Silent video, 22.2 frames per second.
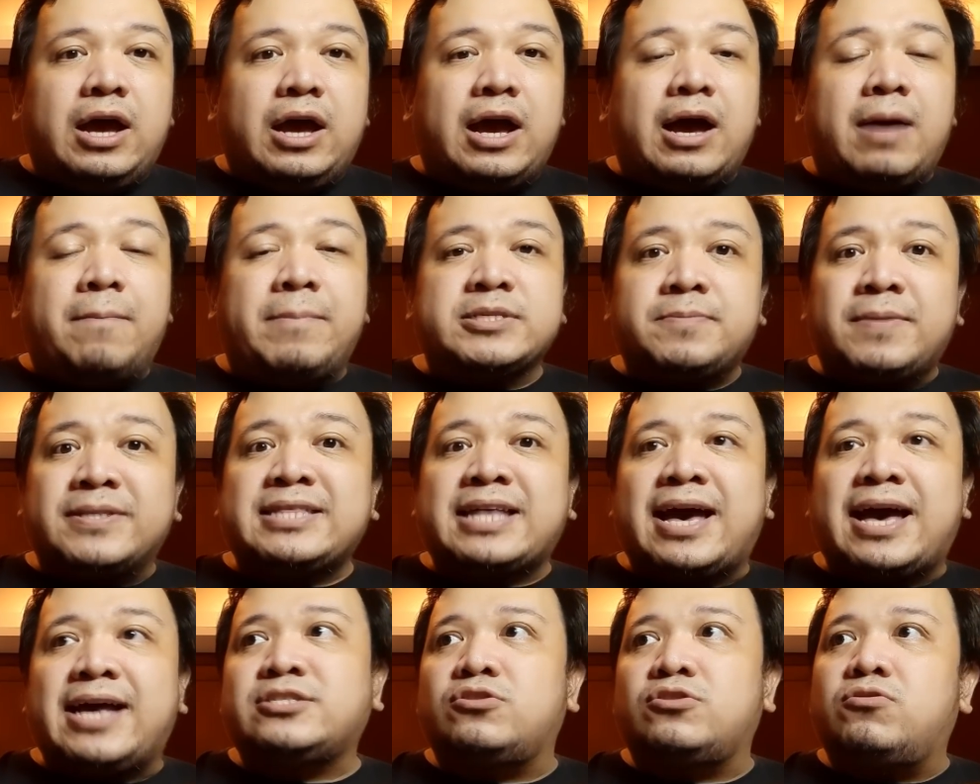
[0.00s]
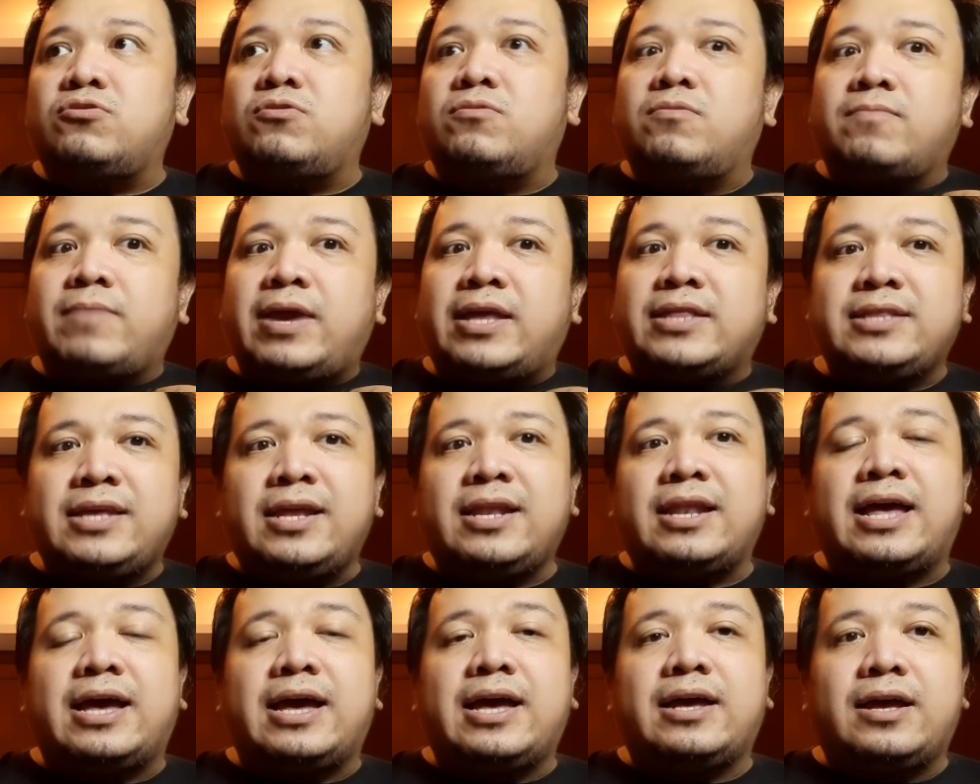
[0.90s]
Uh, mas mataas yung
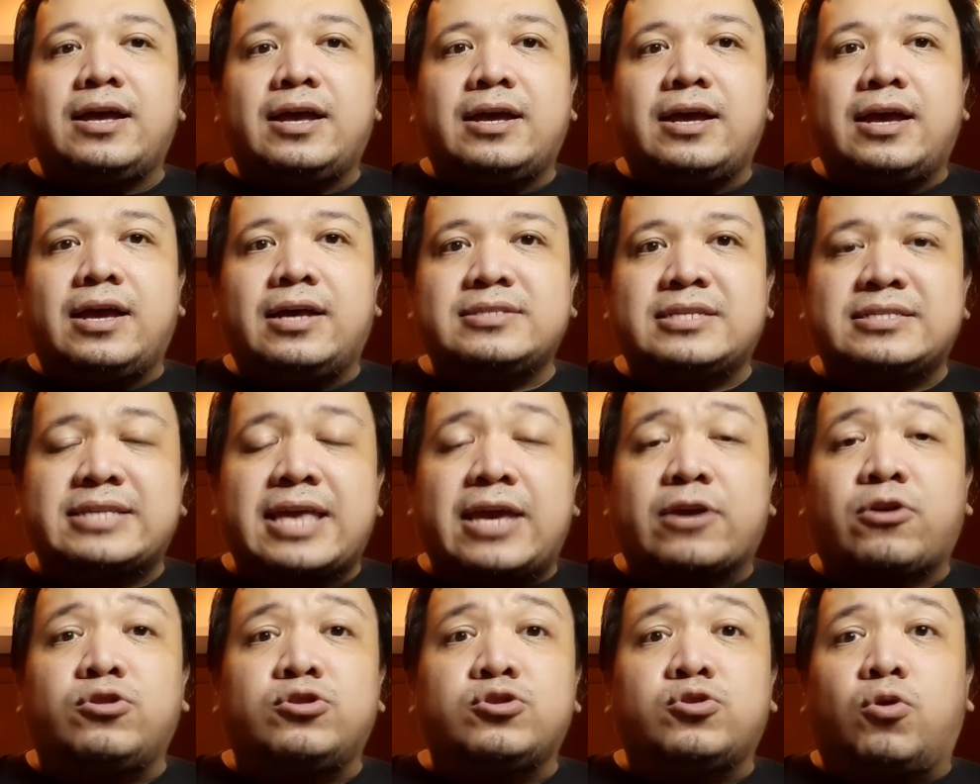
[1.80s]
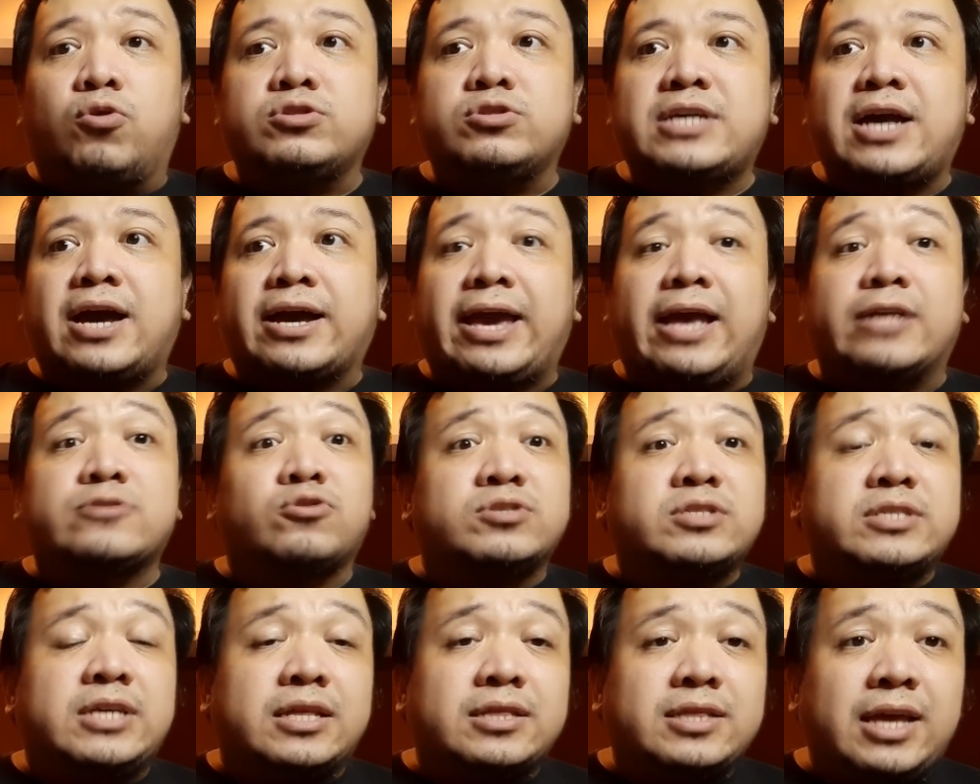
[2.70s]
Maynila uh, sa second dose sa
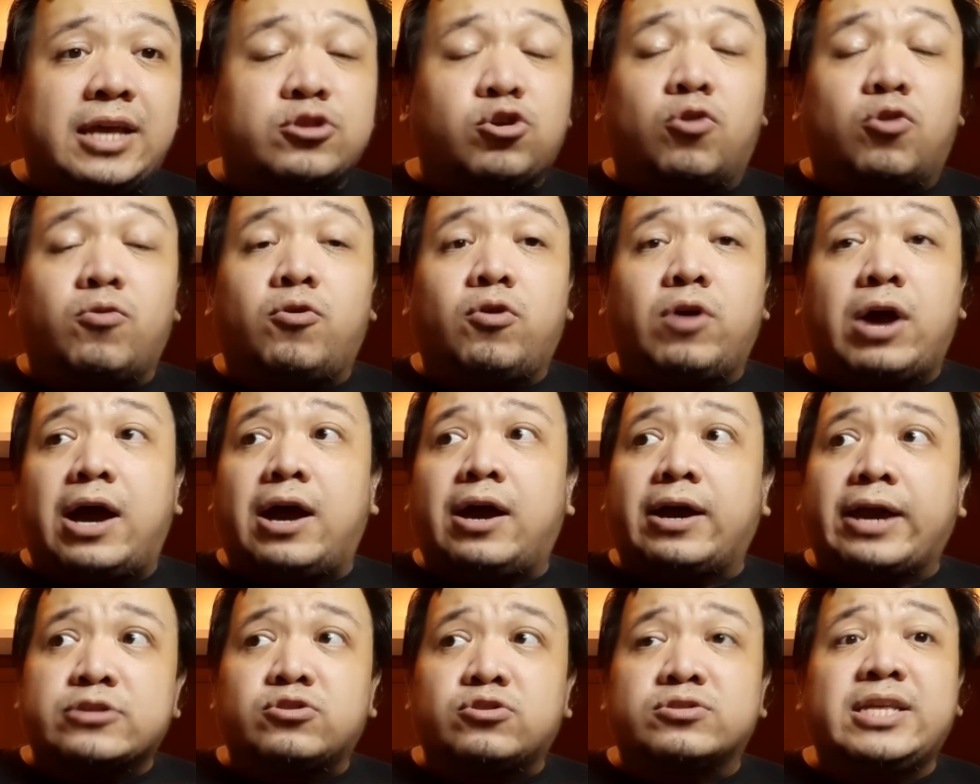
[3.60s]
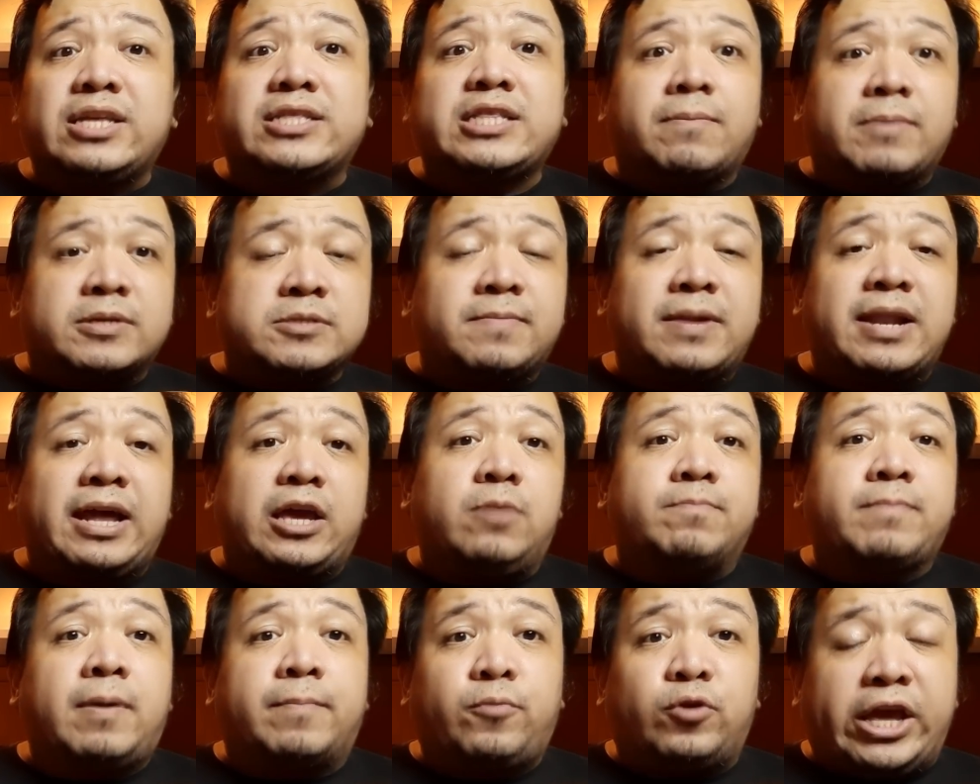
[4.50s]
Quezon City. Do ang Quezon City mas
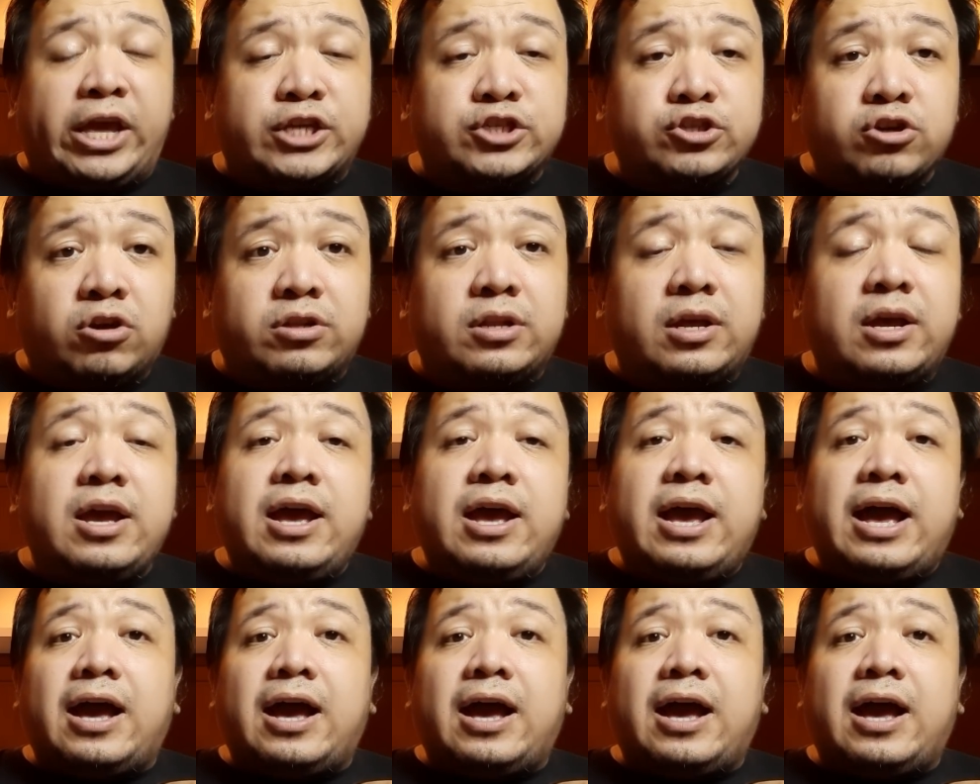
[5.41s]
malaki yung population.